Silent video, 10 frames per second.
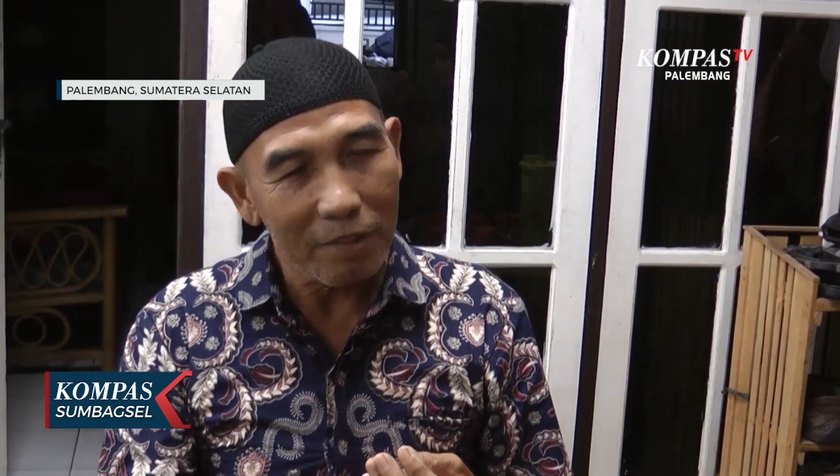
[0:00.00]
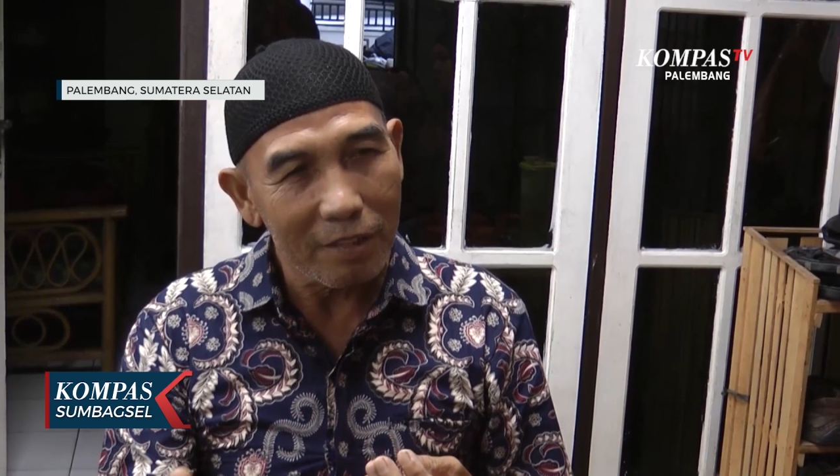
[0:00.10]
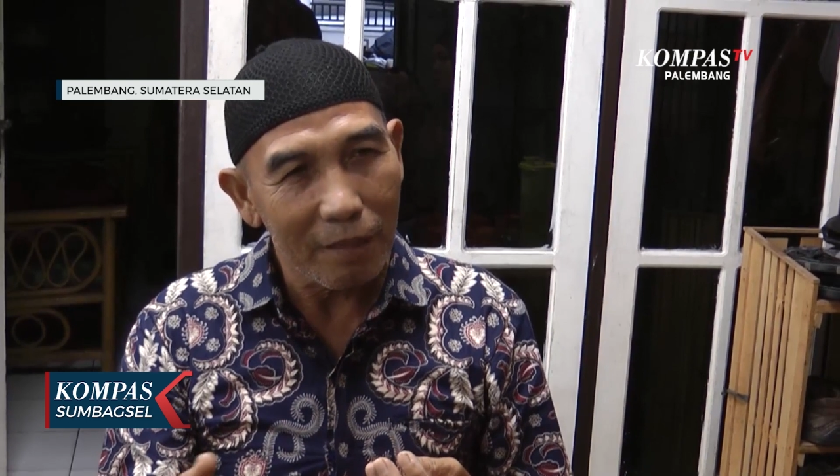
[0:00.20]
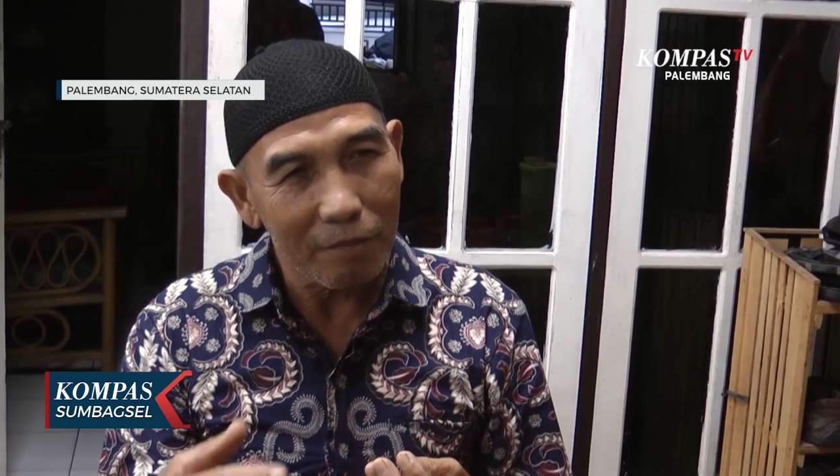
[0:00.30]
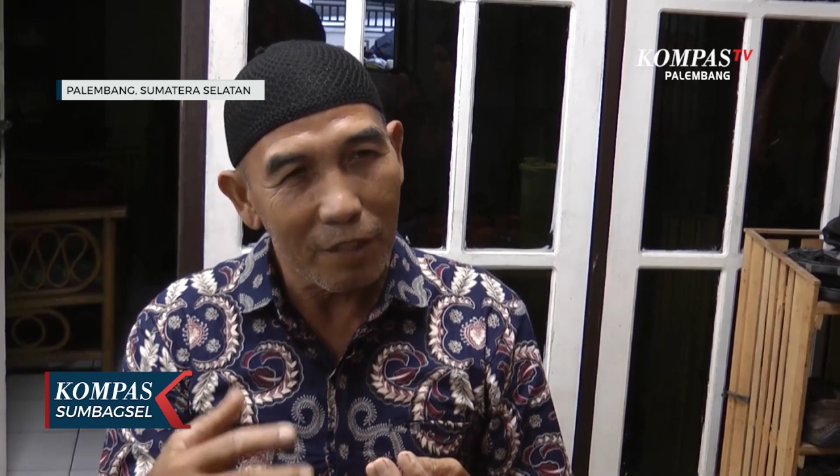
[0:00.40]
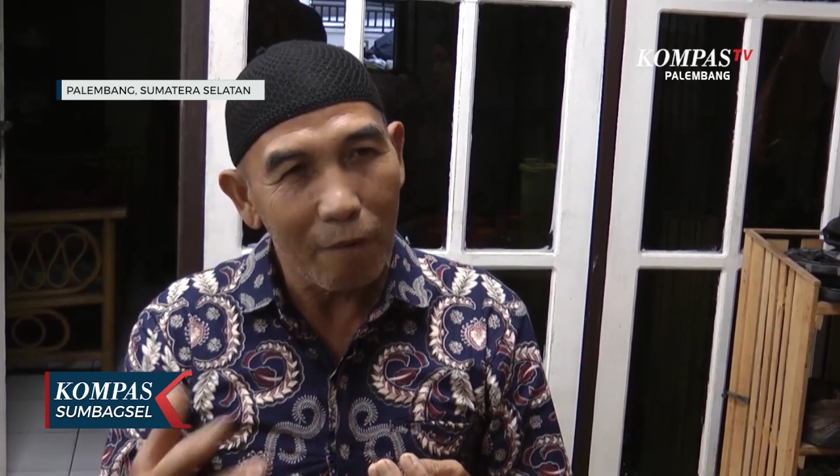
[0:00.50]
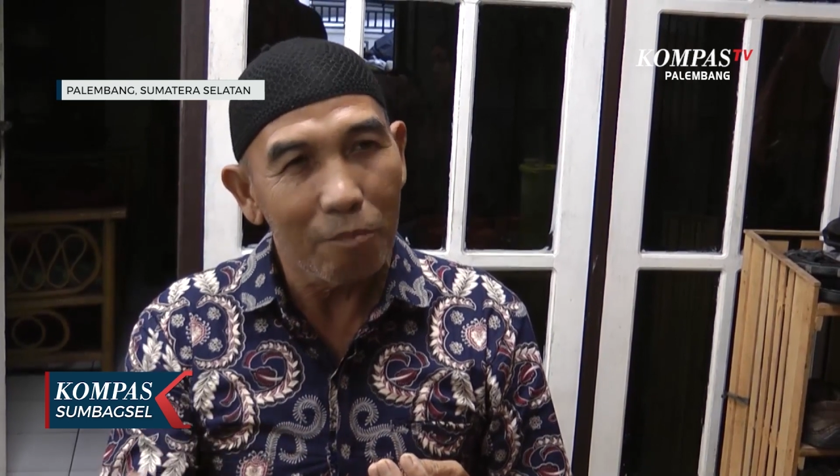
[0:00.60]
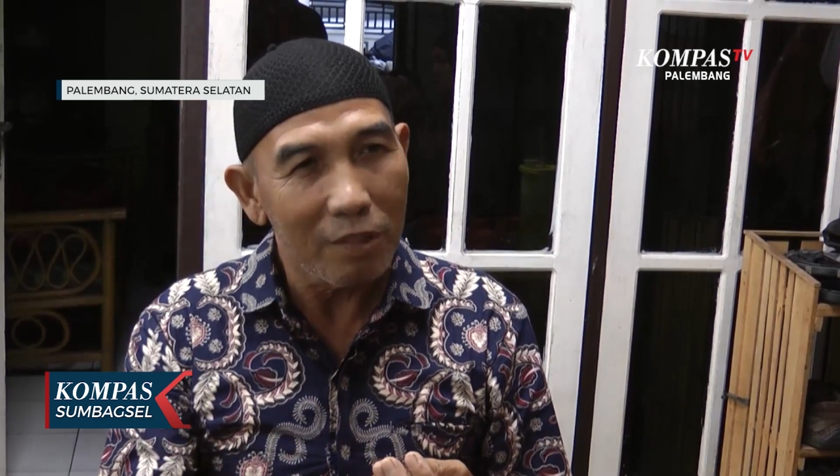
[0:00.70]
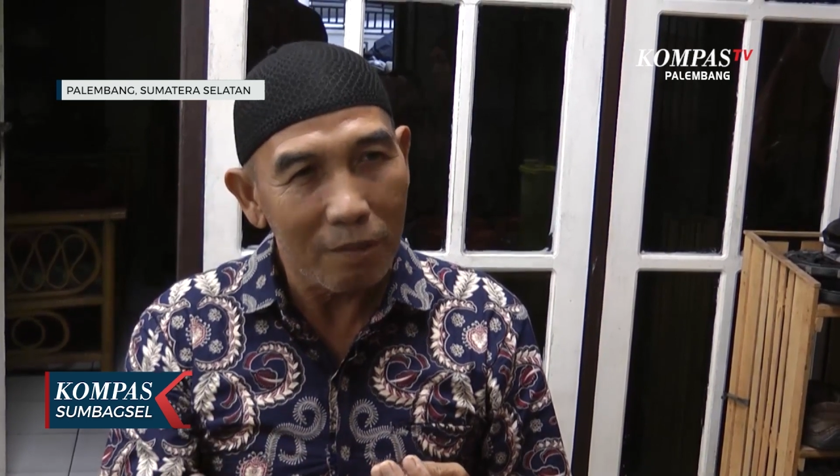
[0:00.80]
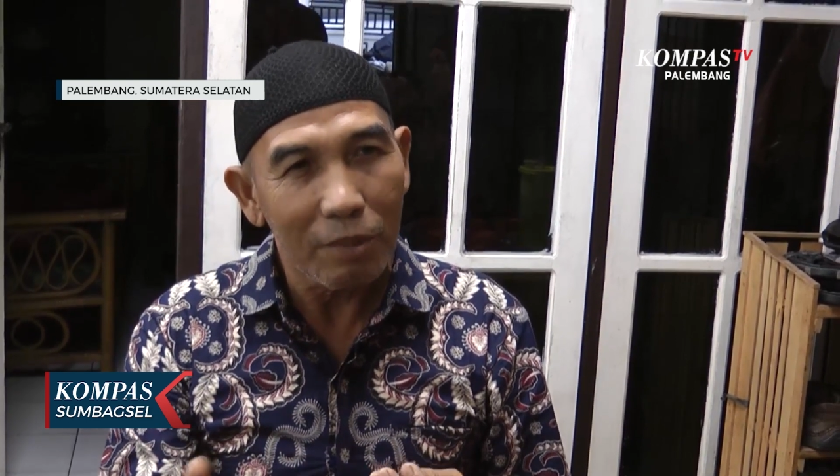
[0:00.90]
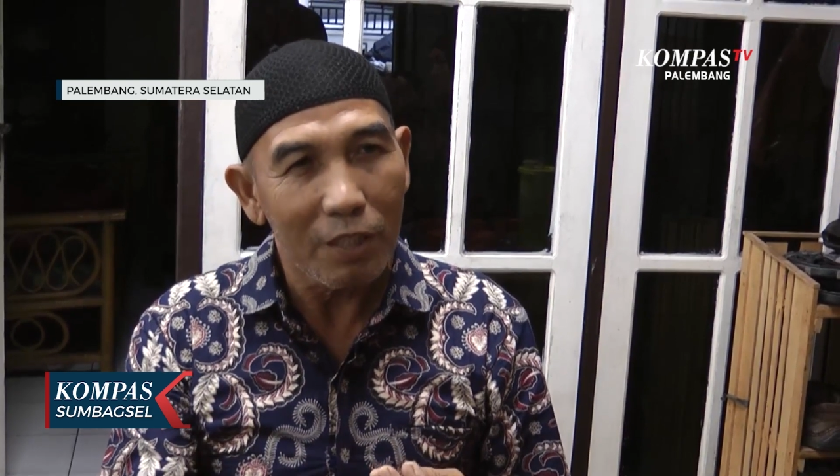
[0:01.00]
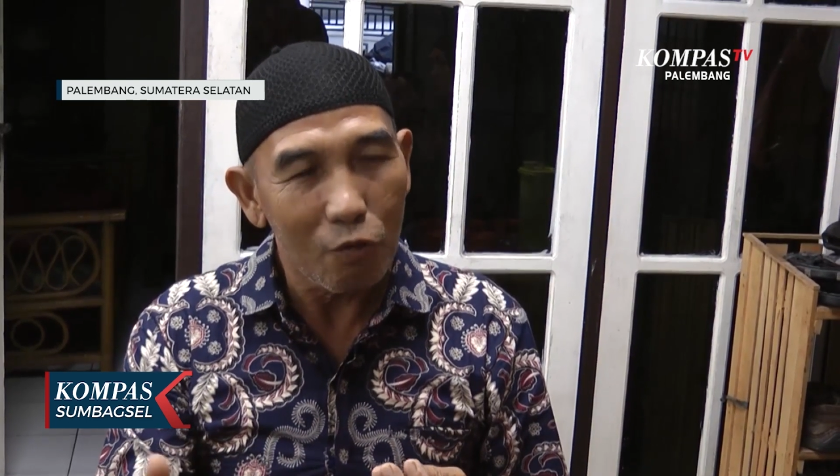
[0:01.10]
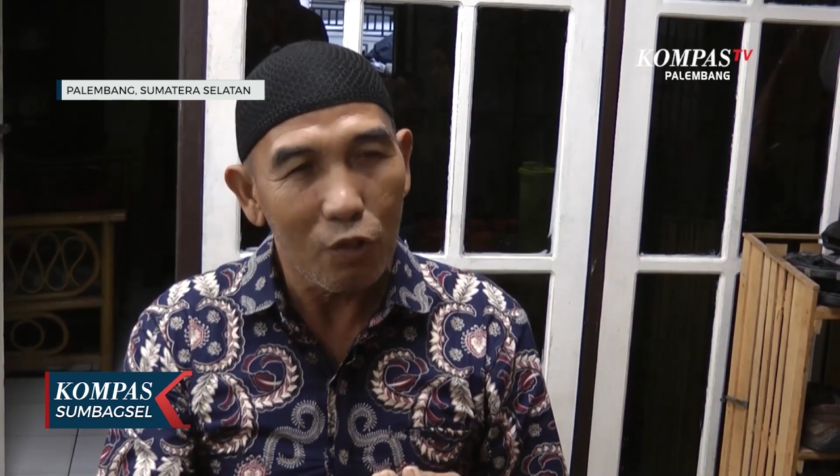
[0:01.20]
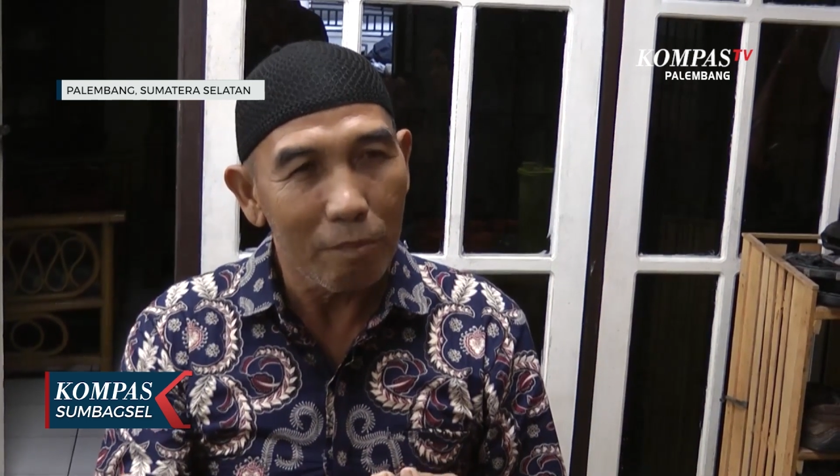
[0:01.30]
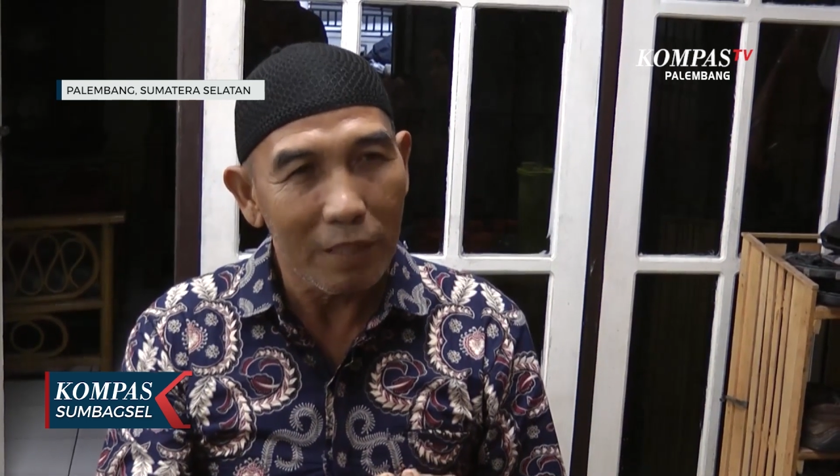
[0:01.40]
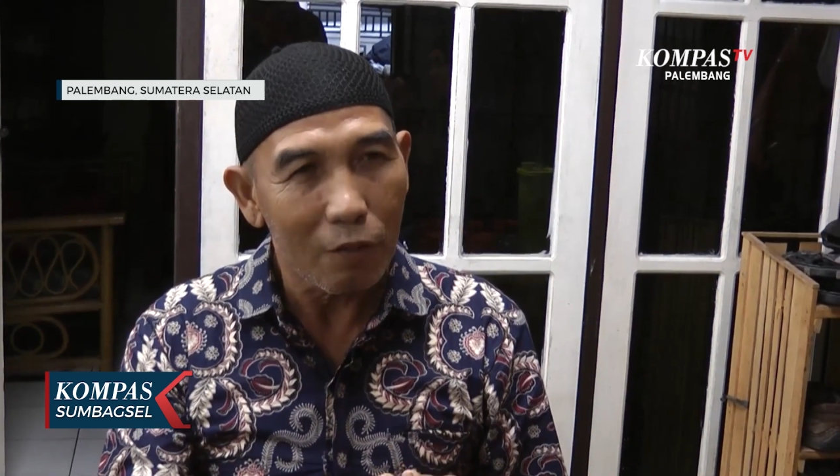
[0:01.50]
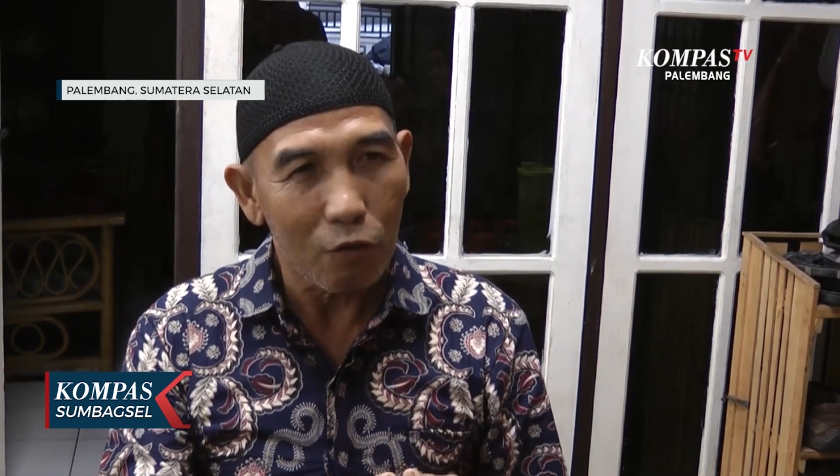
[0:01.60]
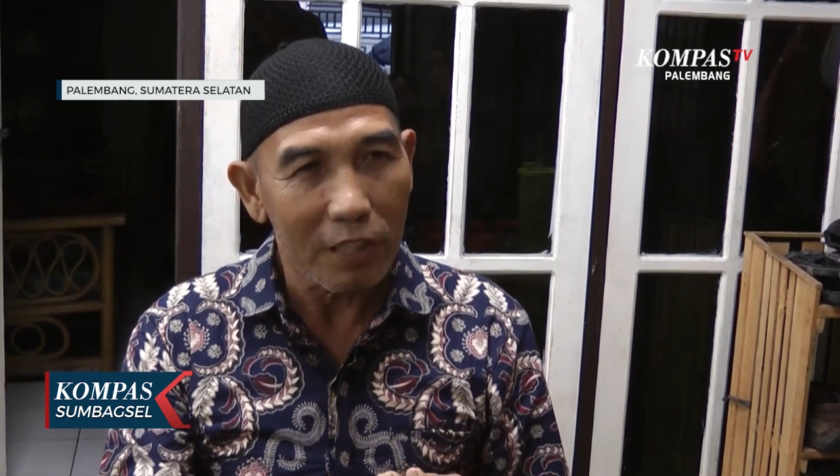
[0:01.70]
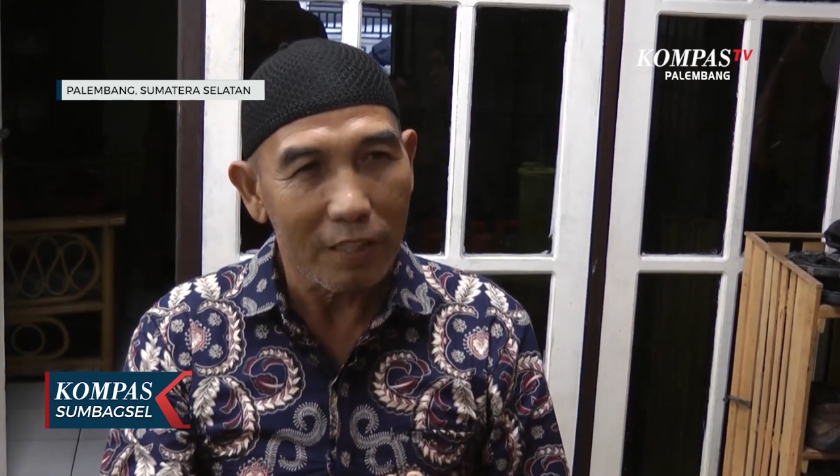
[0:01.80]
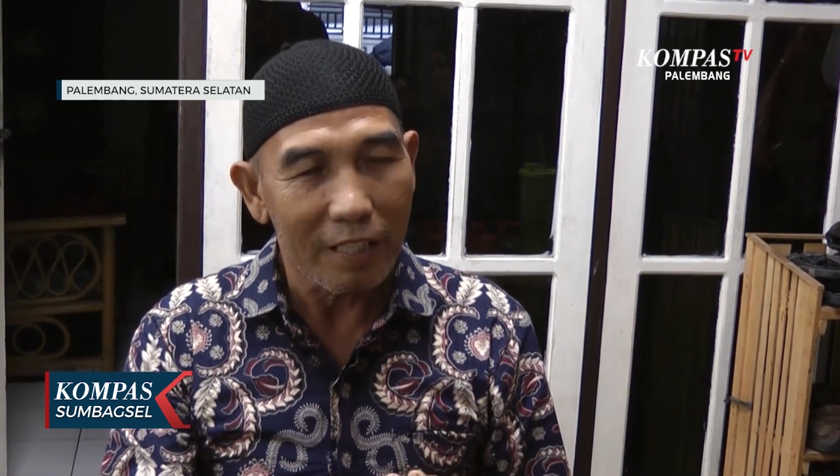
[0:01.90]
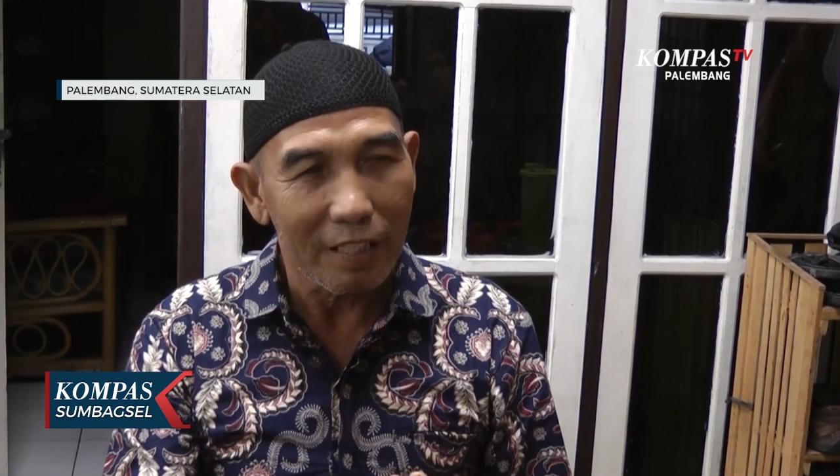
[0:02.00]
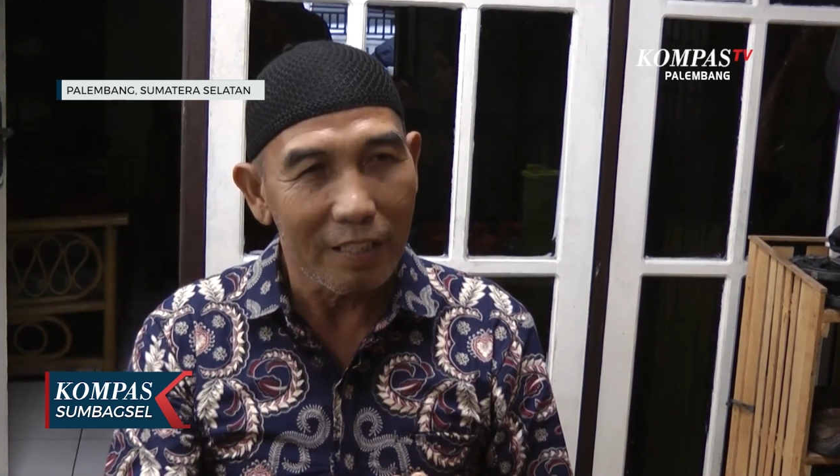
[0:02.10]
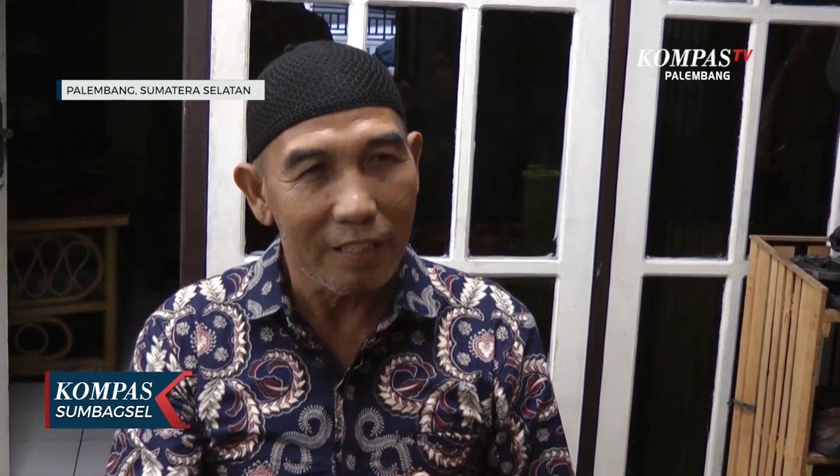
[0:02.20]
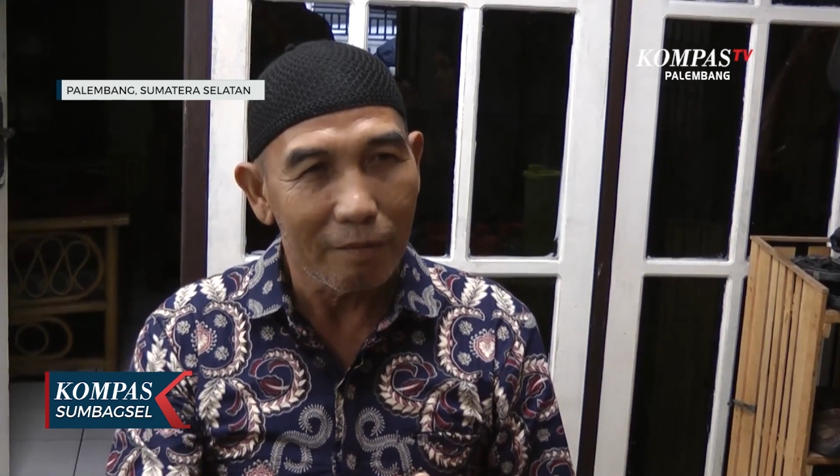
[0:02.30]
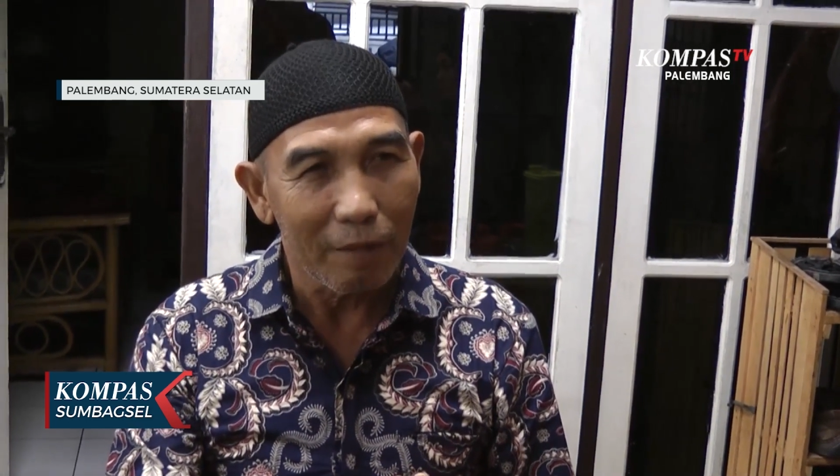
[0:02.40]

yang udah mendahului beli roti tadi